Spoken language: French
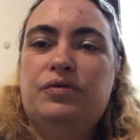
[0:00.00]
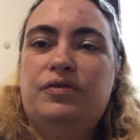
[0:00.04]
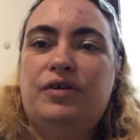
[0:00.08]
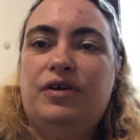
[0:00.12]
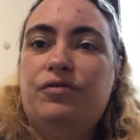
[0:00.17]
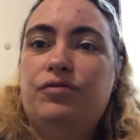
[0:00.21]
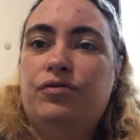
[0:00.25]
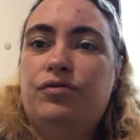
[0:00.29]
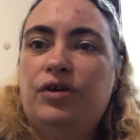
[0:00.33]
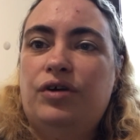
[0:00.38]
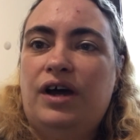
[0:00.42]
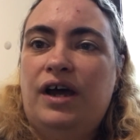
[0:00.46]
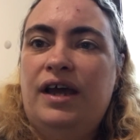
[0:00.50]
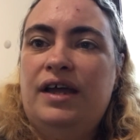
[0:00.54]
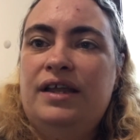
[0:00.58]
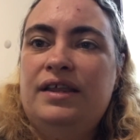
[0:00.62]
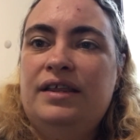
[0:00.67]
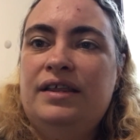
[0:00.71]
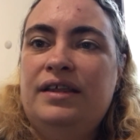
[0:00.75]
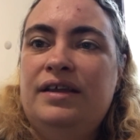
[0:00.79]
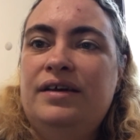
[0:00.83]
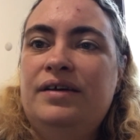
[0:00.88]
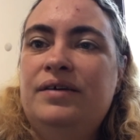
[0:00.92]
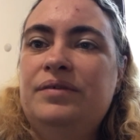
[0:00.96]
fête
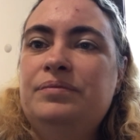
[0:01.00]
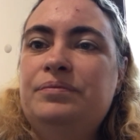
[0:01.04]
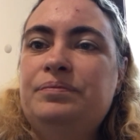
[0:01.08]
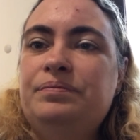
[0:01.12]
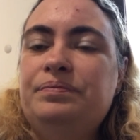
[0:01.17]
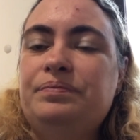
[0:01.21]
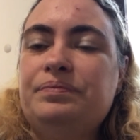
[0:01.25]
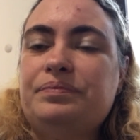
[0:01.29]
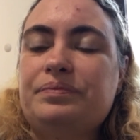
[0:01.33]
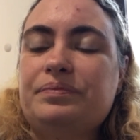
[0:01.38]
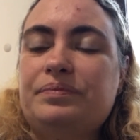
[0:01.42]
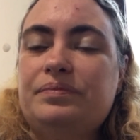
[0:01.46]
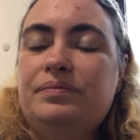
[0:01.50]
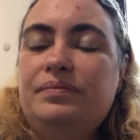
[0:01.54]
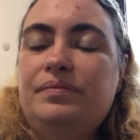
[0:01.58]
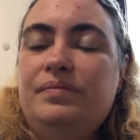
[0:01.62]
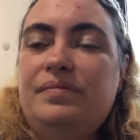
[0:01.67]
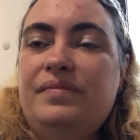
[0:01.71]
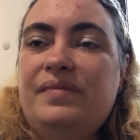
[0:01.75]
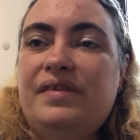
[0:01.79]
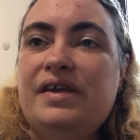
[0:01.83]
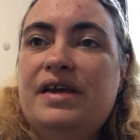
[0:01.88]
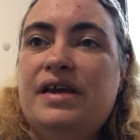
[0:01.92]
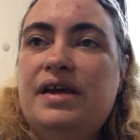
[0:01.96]
foraine,
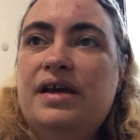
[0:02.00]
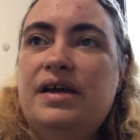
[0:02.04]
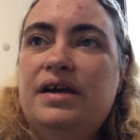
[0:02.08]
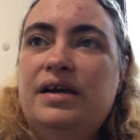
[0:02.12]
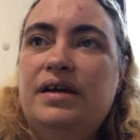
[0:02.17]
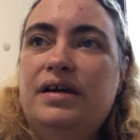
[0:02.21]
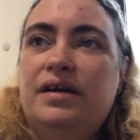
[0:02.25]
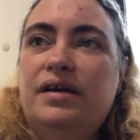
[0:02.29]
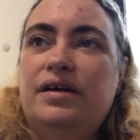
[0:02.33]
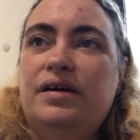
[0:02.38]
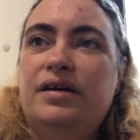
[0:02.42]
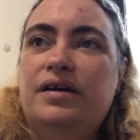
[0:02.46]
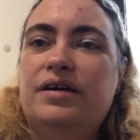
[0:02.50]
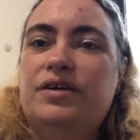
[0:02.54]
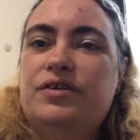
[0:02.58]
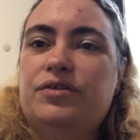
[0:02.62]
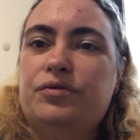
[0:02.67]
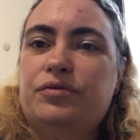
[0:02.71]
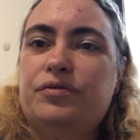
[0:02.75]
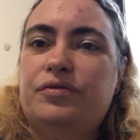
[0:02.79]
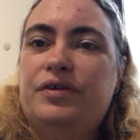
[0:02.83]
ils